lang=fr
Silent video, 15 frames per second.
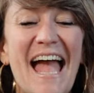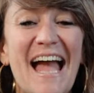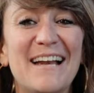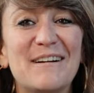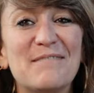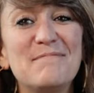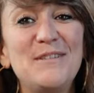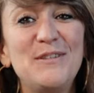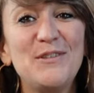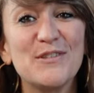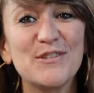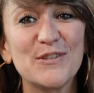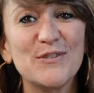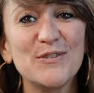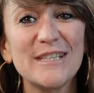Alors
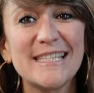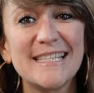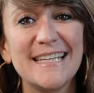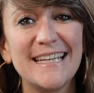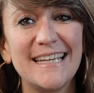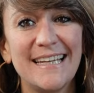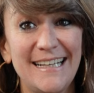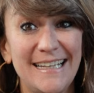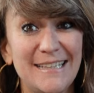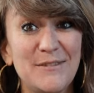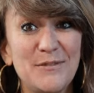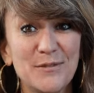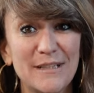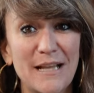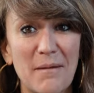1200 tours, c'est
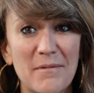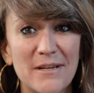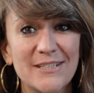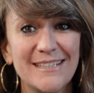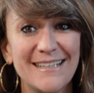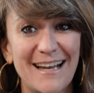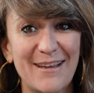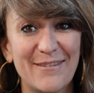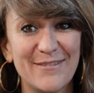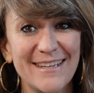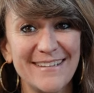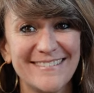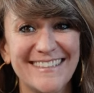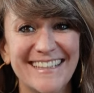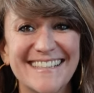les tours de la machine à
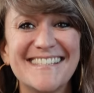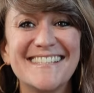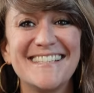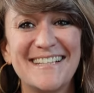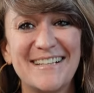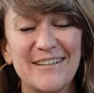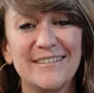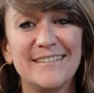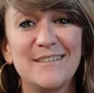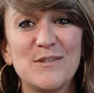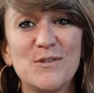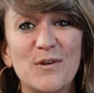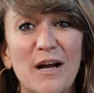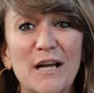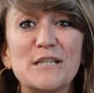laver d'un cycle
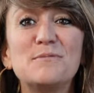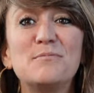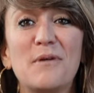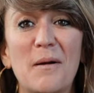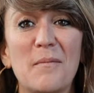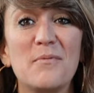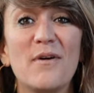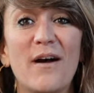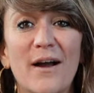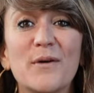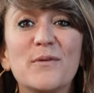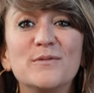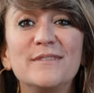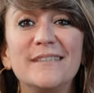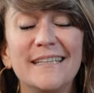d'essorage pour un peu
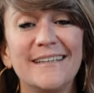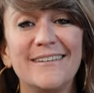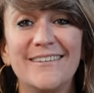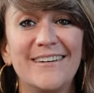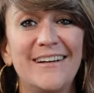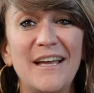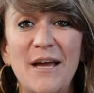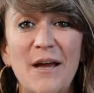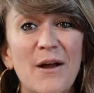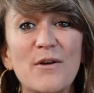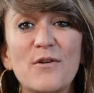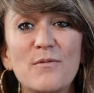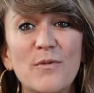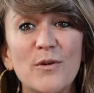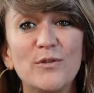raconter euh,
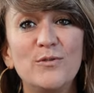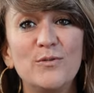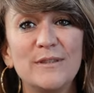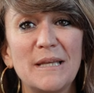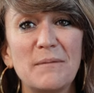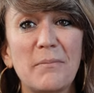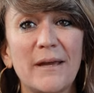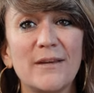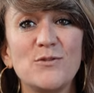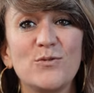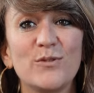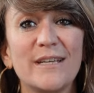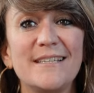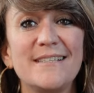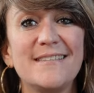comment nous on est
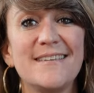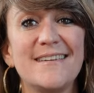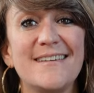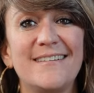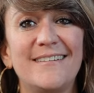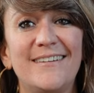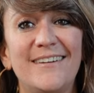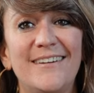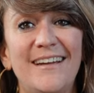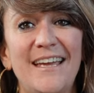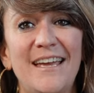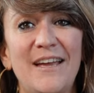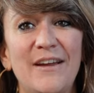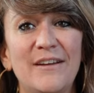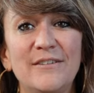pressurisé euh,
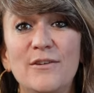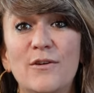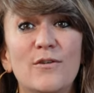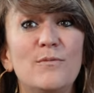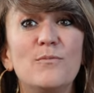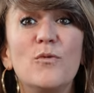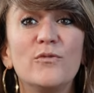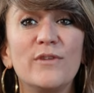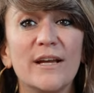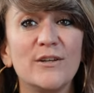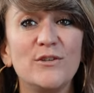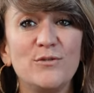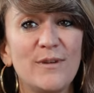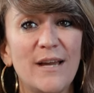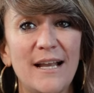dans le monde
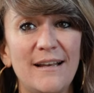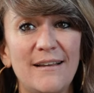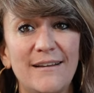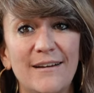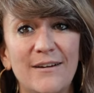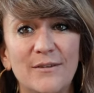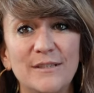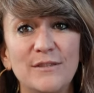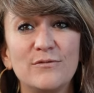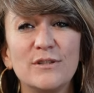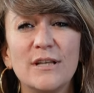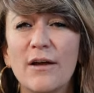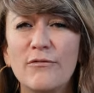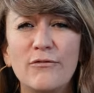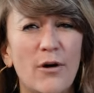actuel euh, au
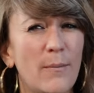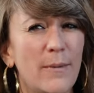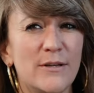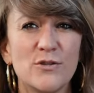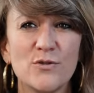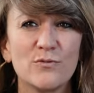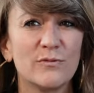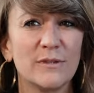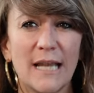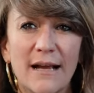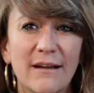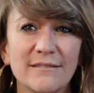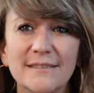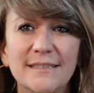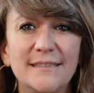niveau de l'information, de
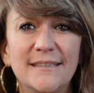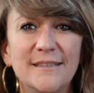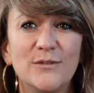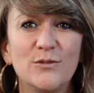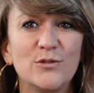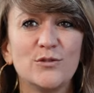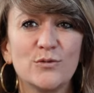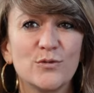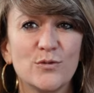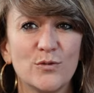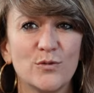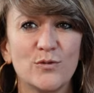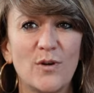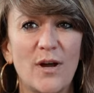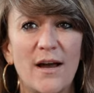la quantité de choses
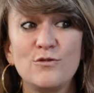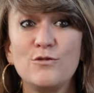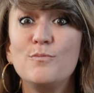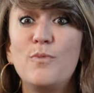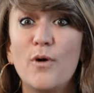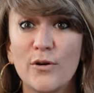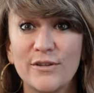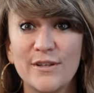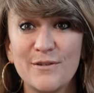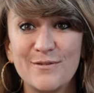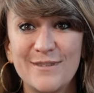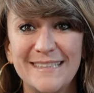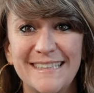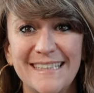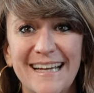qu'on doit supporter,
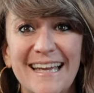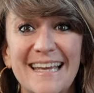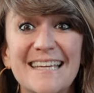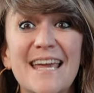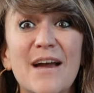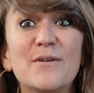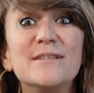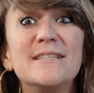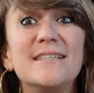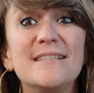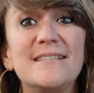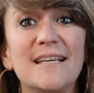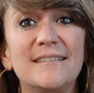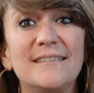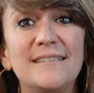on va dire. Et il y a
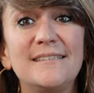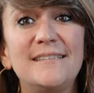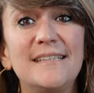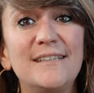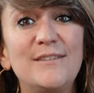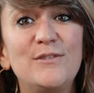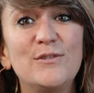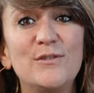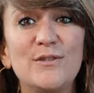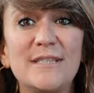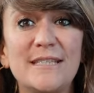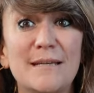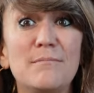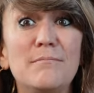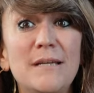aussi cette idée de
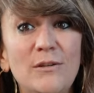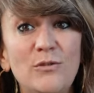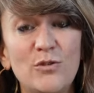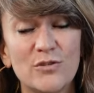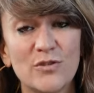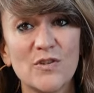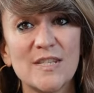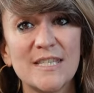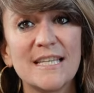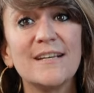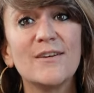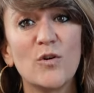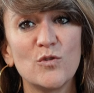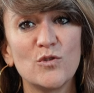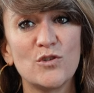ces 1200
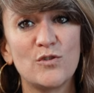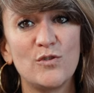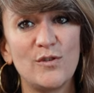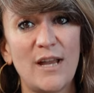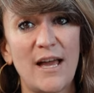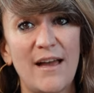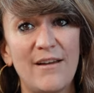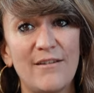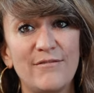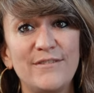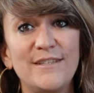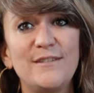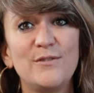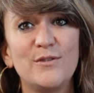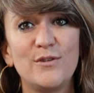séquences de la
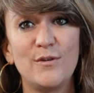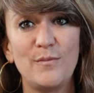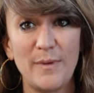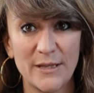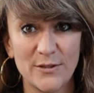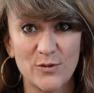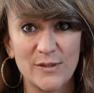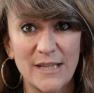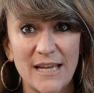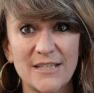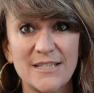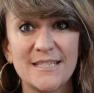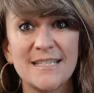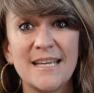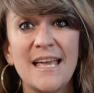vie de
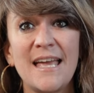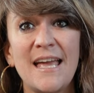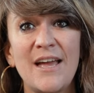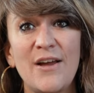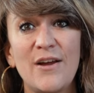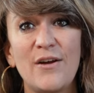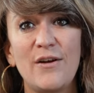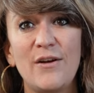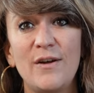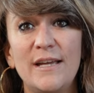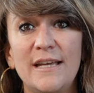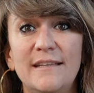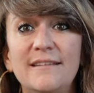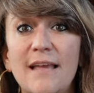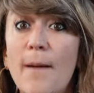personnage
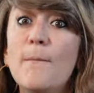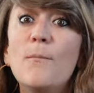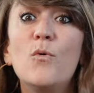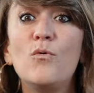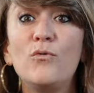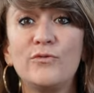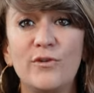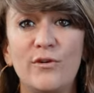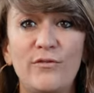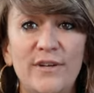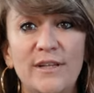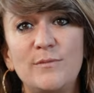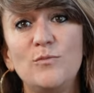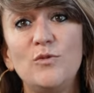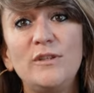d'un monde en
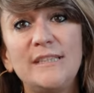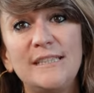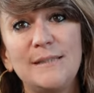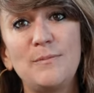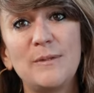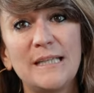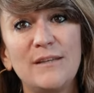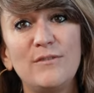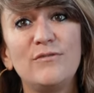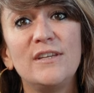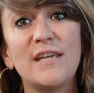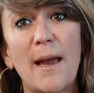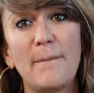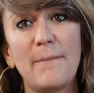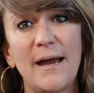fait multiple qui
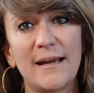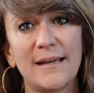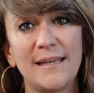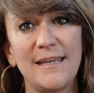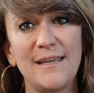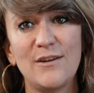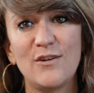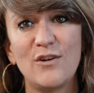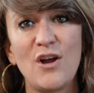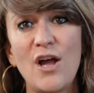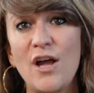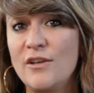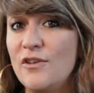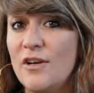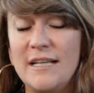vit à Paris
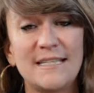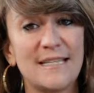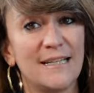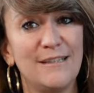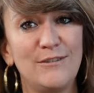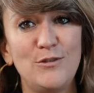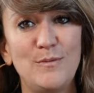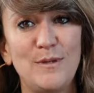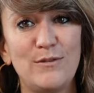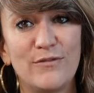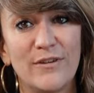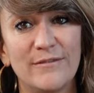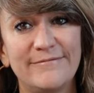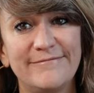dans les années 2020.